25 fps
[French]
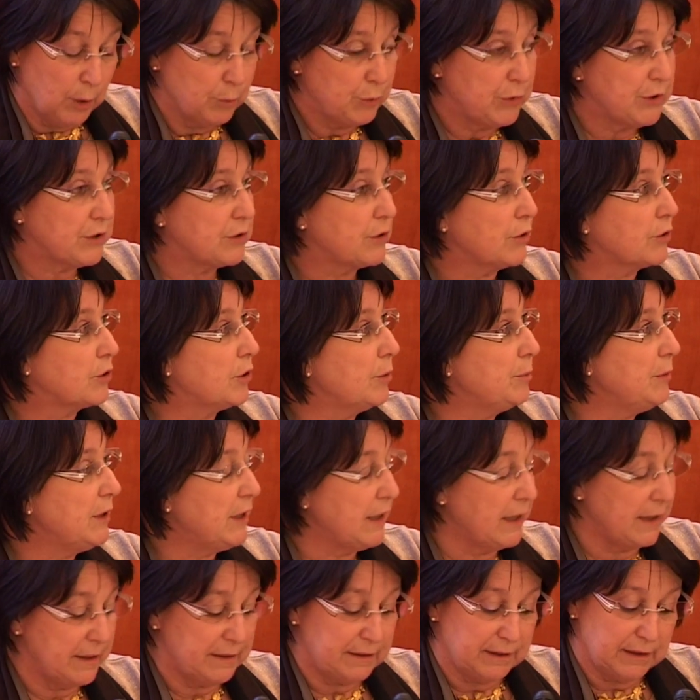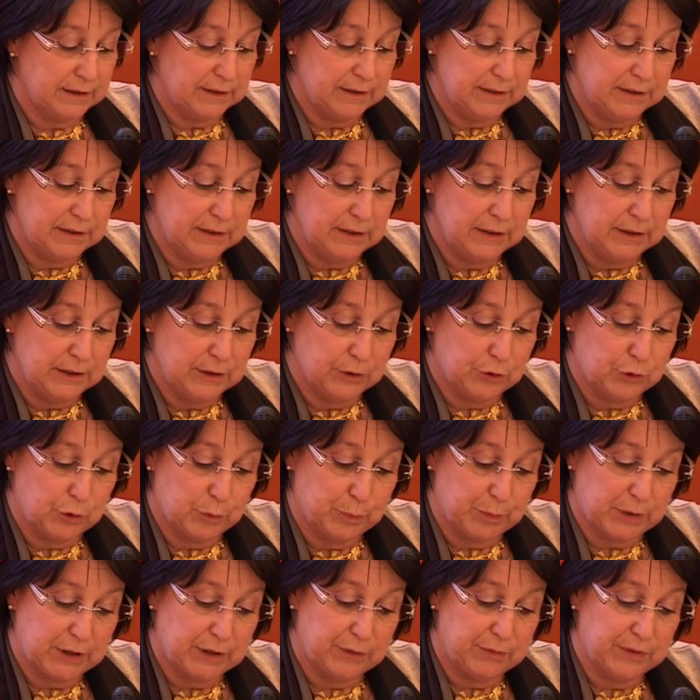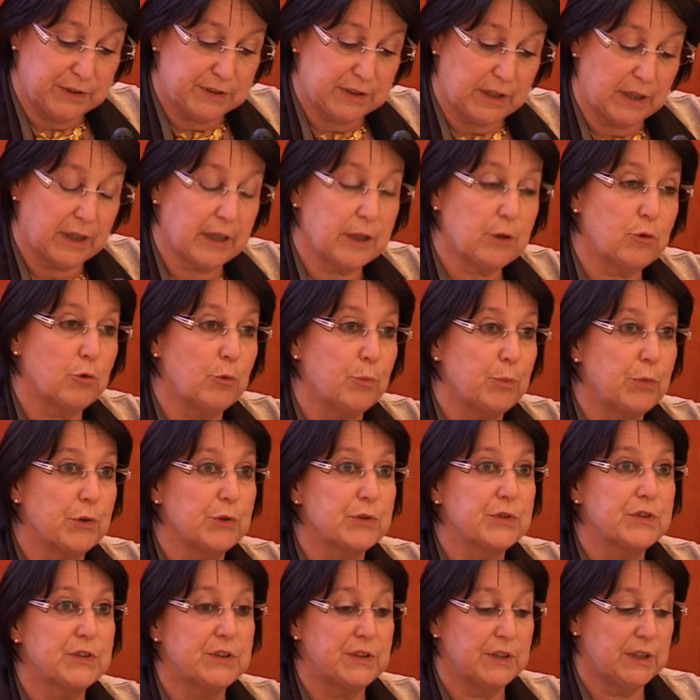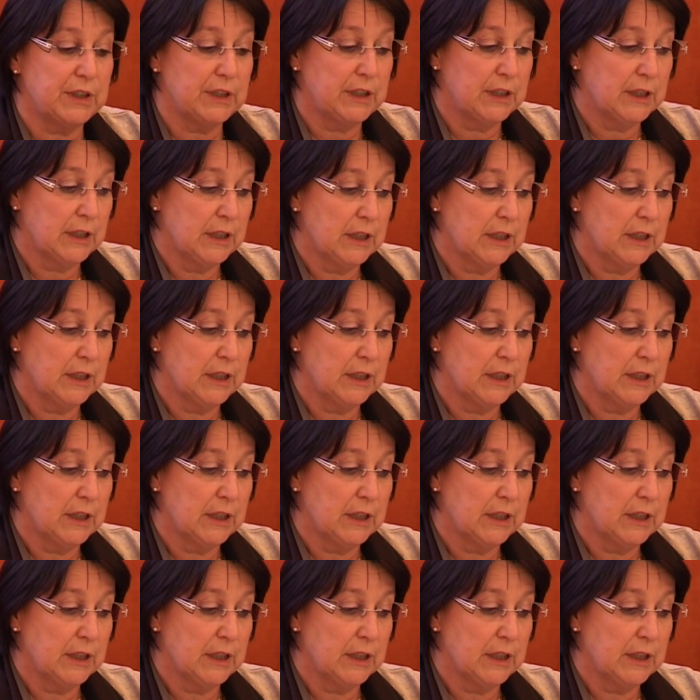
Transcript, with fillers: puisque comme il a été dit, ce prix vise à récompenser